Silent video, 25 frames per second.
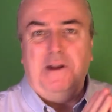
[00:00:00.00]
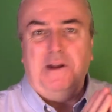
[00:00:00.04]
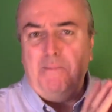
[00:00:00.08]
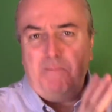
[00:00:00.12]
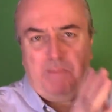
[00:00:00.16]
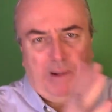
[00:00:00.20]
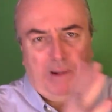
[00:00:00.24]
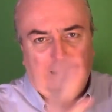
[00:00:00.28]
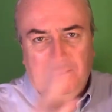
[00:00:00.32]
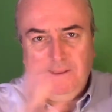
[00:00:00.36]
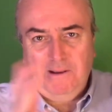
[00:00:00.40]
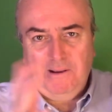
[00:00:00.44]
in
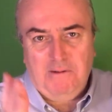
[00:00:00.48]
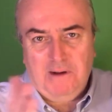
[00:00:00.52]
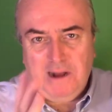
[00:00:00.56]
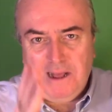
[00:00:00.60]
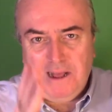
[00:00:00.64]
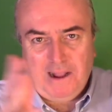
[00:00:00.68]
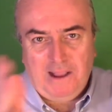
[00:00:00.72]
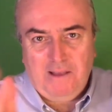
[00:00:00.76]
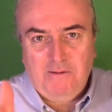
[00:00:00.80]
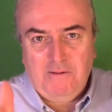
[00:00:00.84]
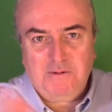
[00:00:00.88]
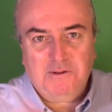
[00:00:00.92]

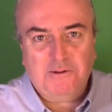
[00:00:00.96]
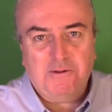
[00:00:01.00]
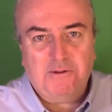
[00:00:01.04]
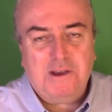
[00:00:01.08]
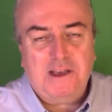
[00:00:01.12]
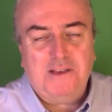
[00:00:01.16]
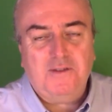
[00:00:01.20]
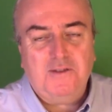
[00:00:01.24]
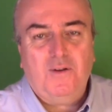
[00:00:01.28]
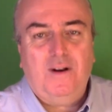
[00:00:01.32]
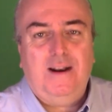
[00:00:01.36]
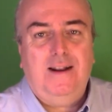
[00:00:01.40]
particolare in questo
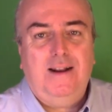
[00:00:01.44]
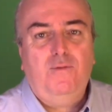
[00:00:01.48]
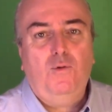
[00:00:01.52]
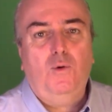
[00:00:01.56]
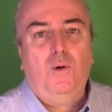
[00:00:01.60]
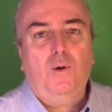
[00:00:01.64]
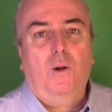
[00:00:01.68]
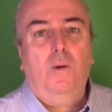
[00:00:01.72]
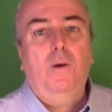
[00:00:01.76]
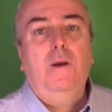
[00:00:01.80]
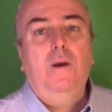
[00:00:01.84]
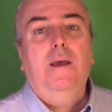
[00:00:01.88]
caso il
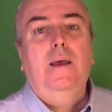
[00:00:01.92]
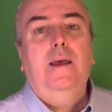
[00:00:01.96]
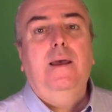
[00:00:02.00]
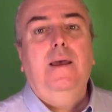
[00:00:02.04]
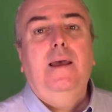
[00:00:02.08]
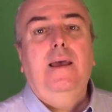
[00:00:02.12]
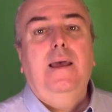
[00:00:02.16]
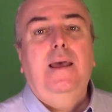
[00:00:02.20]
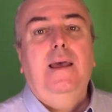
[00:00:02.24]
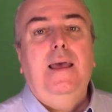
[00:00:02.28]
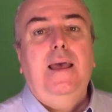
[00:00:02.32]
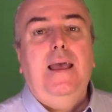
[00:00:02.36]
lavoro,
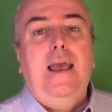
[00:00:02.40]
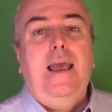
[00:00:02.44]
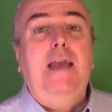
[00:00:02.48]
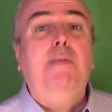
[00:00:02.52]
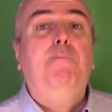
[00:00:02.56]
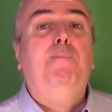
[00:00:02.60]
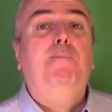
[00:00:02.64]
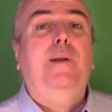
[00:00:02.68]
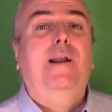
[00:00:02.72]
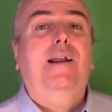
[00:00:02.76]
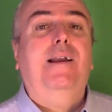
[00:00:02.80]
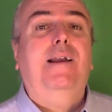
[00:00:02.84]
è
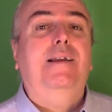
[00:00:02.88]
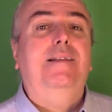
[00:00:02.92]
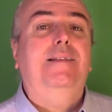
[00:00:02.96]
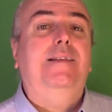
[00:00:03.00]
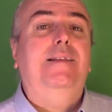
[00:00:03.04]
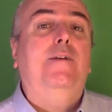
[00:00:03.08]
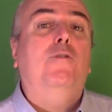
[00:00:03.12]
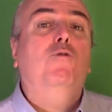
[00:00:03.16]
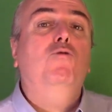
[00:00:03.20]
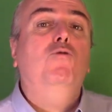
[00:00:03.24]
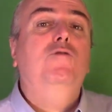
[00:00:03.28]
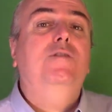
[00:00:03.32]
perché
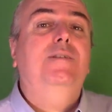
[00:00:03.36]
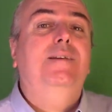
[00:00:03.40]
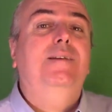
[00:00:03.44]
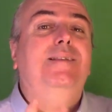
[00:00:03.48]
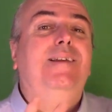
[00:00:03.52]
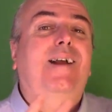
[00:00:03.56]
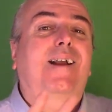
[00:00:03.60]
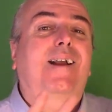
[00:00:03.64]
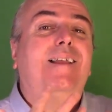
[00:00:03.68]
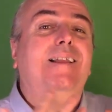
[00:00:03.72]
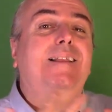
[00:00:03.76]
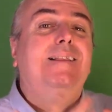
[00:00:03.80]
ti
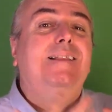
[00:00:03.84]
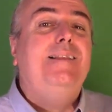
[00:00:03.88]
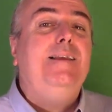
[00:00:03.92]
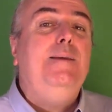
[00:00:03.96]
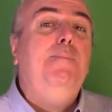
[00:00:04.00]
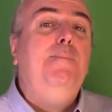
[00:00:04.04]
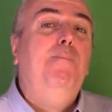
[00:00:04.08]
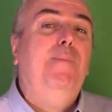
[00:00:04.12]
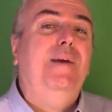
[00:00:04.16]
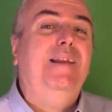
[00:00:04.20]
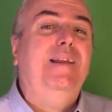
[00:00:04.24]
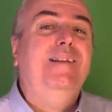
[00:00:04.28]
consideri
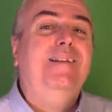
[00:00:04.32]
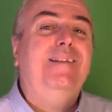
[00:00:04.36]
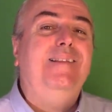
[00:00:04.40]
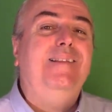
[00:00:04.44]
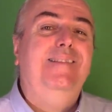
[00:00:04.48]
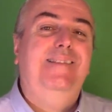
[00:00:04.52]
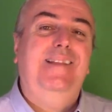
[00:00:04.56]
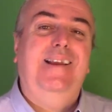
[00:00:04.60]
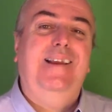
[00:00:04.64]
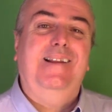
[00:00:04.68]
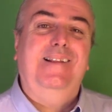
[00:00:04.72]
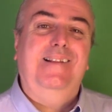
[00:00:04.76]

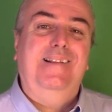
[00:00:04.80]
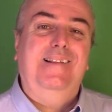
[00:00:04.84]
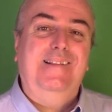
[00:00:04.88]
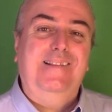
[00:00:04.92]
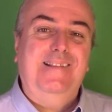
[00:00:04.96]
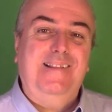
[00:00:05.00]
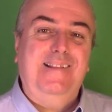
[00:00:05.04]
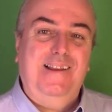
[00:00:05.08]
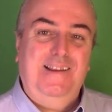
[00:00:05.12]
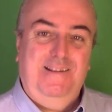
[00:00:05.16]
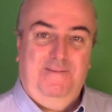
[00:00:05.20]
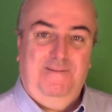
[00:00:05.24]

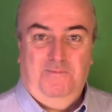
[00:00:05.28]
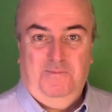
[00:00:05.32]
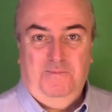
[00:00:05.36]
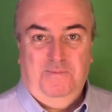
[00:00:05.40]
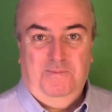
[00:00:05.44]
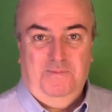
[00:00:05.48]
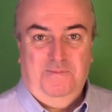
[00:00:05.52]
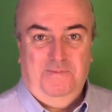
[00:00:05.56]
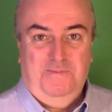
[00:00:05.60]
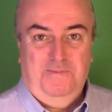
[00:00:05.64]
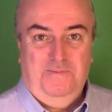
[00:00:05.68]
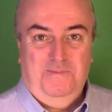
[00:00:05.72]
dipendente
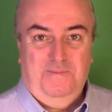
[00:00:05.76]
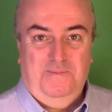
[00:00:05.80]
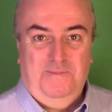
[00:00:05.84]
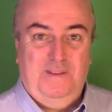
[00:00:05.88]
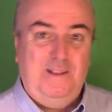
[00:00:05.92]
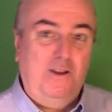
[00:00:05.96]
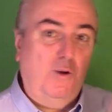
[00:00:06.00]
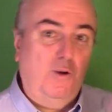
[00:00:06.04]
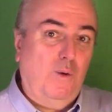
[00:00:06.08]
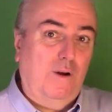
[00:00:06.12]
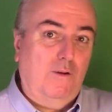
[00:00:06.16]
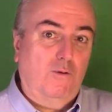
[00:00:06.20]

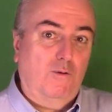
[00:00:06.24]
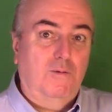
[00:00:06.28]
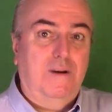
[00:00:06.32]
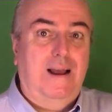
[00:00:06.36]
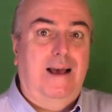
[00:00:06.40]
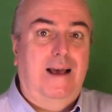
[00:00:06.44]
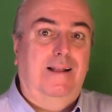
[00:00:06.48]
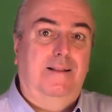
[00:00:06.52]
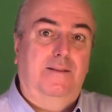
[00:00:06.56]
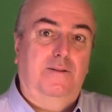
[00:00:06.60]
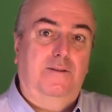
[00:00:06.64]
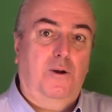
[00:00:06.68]
di qualcun
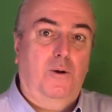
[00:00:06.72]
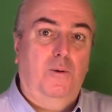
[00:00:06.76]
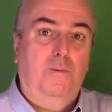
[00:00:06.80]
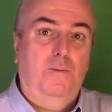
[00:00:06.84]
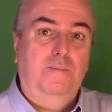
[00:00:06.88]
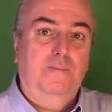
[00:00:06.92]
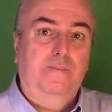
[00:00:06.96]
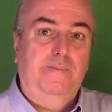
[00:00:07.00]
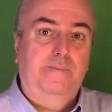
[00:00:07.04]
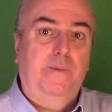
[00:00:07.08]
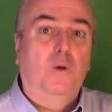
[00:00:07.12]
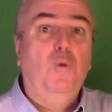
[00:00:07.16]

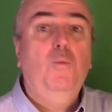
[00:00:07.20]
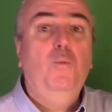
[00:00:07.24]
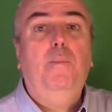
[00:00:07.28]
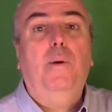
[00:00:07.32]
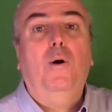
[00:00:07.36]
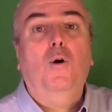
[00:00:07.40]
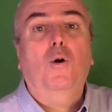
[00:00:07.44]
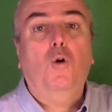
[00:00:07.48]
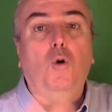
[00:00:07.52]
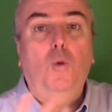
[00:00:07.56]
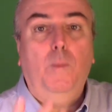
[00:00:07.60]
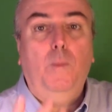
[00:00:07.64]
altro un
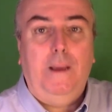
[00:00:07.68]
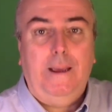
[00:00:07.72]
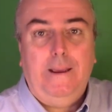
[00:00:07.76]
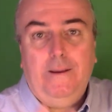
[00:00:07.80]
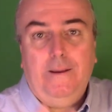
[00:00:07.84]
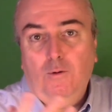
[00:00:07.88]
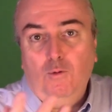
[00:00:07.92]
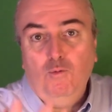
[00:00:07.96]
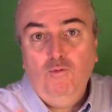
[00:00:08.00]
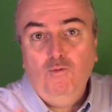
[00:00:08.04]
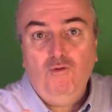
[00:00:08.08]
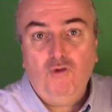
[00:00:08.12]
po' come
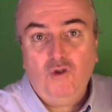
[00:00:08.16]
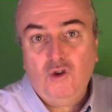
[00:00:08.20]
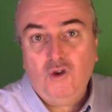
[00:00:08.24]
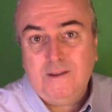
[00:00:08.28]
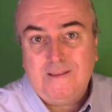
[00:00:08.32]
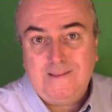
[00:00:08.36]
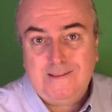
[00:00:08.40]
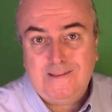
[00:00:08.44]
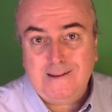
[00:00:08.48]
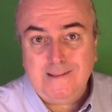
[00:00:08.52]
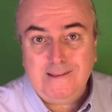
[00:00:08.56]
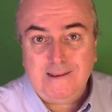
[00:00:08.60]
un
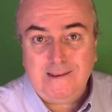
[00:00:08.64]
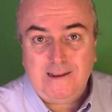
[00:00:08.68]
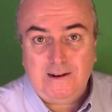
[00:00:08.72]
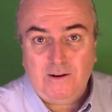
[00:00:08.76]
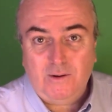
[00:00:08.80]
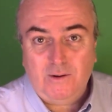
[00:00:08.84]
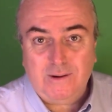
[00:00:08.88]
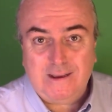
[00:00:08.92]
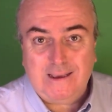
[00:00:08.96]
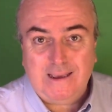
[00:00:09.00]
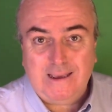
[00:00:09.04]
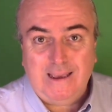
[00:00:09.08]

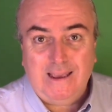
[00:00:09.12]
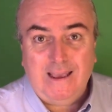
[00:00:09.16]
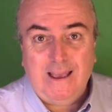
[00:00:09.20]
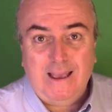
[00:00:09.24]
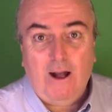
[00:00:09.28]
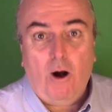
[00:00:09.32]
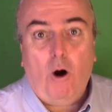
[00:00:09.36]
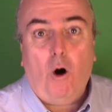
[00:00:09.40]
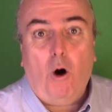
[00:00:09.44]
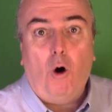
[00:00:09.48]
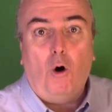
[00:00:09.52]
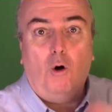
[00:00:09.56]
cittadino che
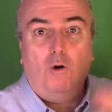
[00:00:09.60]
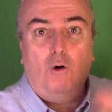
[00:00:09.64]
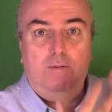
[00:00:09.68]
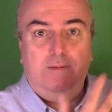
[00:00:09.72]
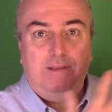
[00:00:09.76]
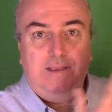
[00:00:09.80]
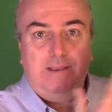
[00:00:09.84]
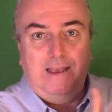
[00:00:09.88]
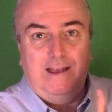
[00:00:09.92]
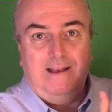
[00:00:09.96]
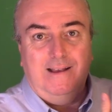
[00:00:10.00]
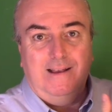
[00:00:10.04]

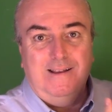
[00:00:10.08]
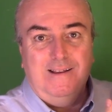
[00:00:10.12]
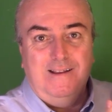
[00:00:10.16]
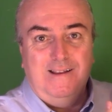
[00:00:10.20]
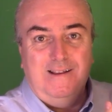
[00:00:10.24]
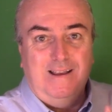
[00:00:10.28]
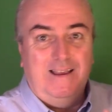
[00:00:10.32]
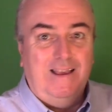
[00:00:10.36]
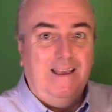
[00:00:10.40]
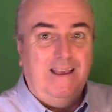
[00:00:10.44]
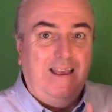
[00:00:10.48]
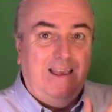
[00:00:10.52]
odia
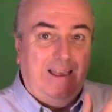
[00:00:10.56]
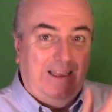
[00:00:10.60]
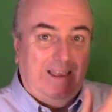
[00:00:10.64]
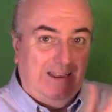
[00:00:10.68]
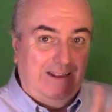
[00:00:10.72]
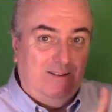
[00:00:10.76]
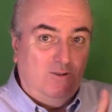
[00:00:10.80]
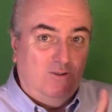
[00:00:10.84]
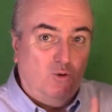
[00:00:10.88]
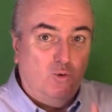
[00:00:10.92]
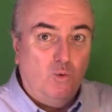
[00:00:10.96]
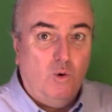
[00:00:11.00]

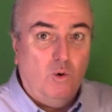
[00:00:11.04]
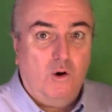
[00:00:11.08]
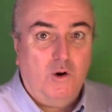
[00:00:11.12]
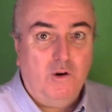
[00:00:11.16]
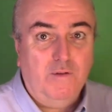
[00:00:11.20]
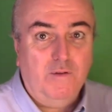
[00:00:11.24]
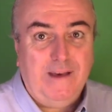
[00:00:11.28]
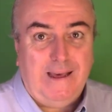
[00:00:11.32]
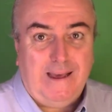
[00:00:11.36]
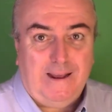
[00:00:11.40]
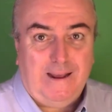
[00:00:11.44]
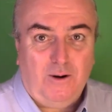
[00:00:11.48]
il suo
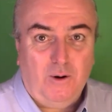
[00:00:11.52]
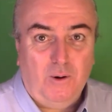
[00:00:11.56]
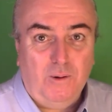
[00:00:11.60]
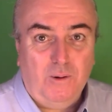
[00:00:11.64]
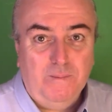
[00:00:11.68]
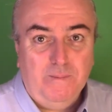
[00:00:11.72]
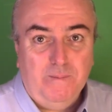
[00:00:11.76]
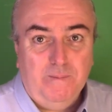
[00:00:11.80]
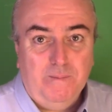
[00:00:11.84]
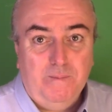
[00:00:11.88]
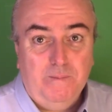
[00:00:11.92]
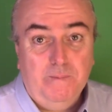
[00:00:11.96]
governo
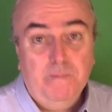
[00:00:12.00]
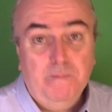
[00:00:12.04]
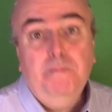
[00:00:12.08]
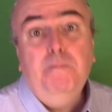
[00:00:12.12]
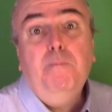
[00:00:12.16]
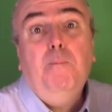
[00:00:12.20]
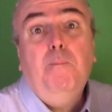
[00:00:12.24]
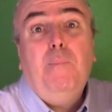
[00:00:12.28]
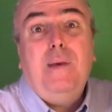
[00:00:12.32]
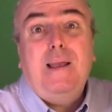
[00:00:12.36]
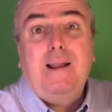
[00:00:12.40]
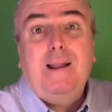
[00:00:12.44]

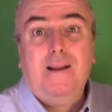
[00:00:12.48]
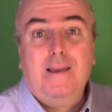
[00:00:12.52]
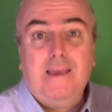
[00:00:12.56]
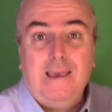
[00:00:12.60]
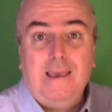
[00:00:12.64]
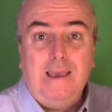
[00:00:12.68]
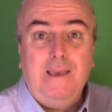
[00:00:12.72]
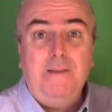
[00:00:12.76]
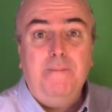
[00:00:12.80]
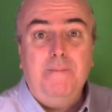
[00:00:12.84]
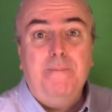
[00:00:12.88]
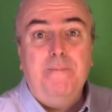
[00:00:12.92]

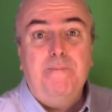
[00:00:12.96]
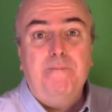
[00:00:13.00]
perché